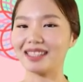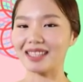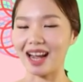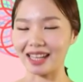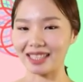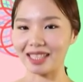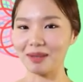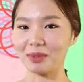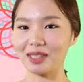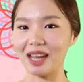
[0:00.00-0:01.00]
자, 같이
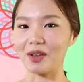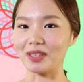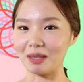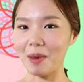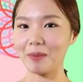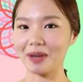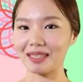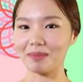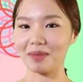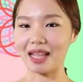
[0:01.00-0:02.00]
문장 연습해
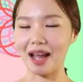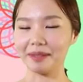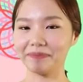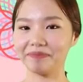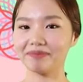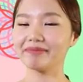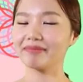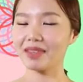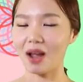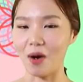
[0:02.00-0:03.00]
보겠습니다.
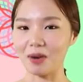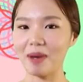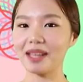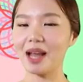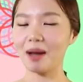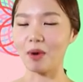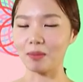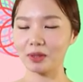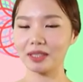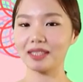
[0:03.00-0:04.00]
얼마나
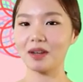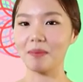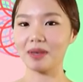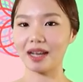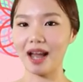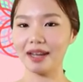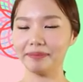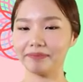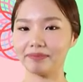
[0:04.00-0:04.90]
머무르실 겁니까?